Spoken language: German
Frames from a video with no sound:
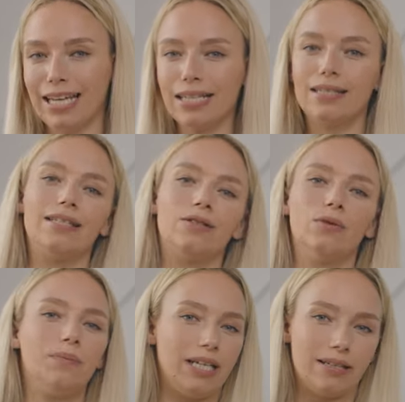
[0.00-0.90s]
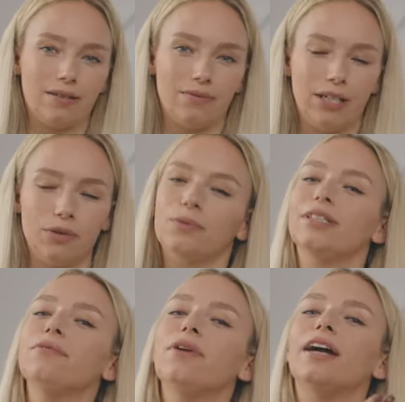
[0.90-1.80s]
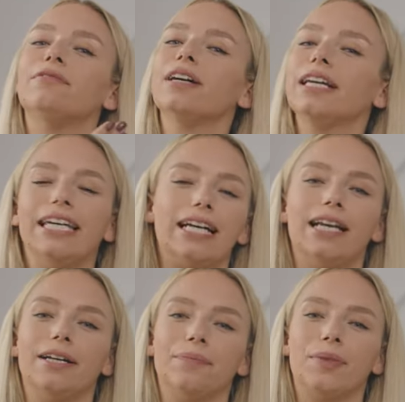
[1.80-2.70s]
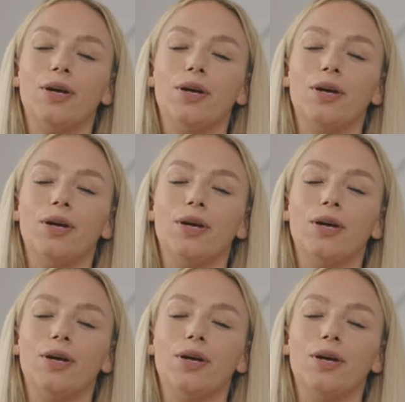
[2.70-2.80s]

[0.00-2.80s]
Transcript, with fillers: das siehst du im nächsten Video. Dafür einfach hier klicken.